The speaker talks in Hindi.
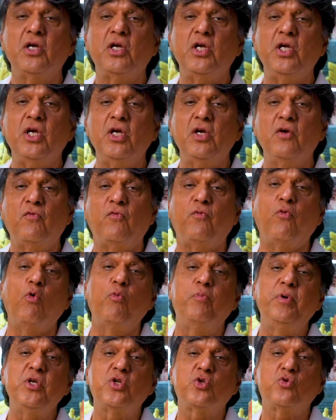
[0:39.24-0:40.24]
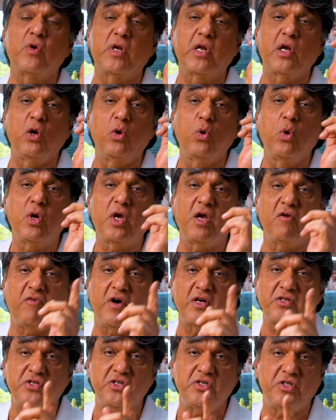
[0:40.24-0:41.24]
कि वो भी स्वर्ग लोक के
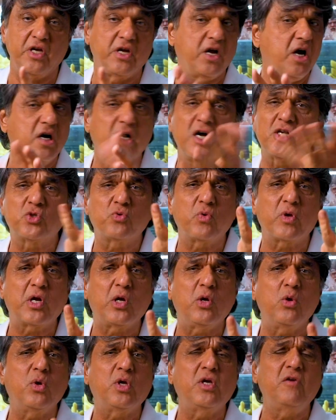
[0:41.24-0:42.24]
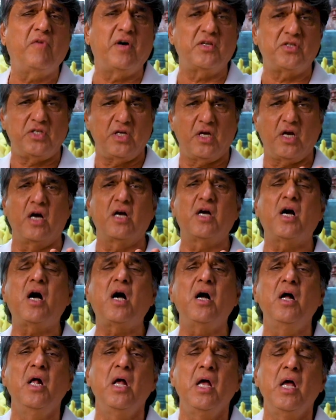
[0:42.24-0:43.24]
वासी थे गंगा स्वर्ग लोक के वासी
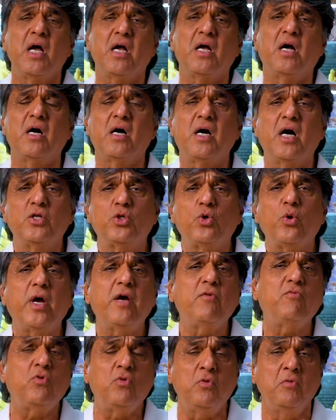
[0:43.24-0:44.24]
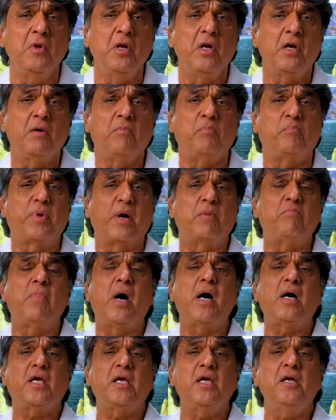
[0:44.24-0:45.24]
गंगा गंगा जो है वो
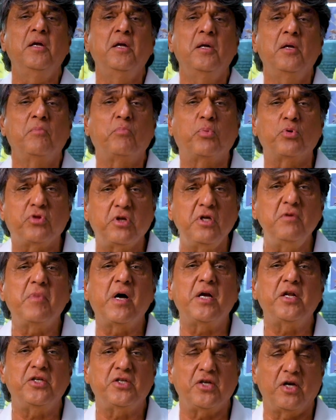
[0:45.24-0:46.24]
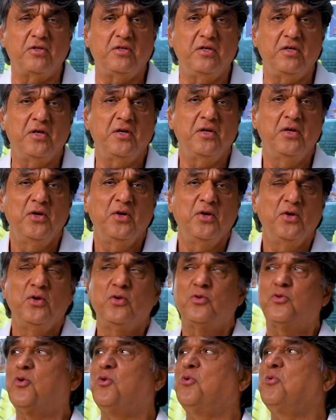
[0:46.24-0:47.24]
ब्रह्मा की पुत्री मानी जाती
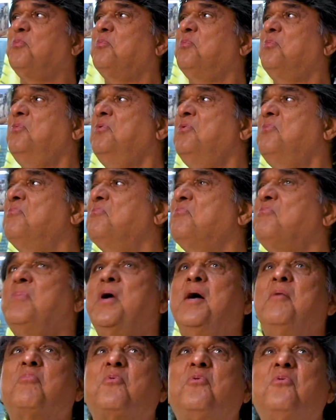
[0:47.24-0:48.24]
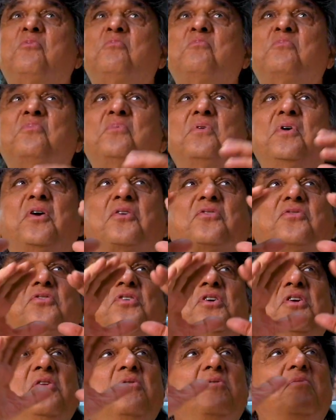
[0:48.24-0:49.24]
है तो मैं आपको एक
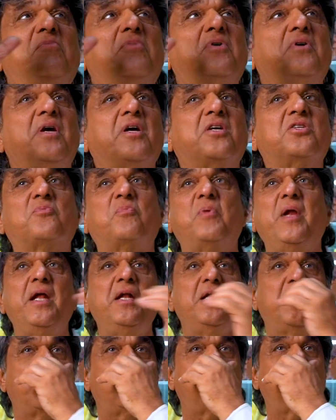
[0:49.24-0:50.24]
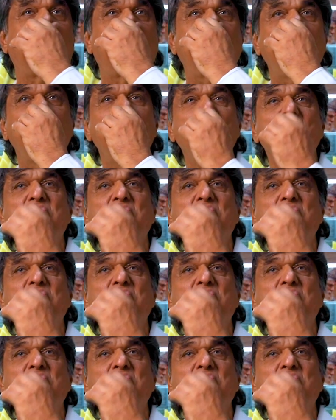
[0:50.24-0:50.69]
सीन एक्सप्लेन करूंगा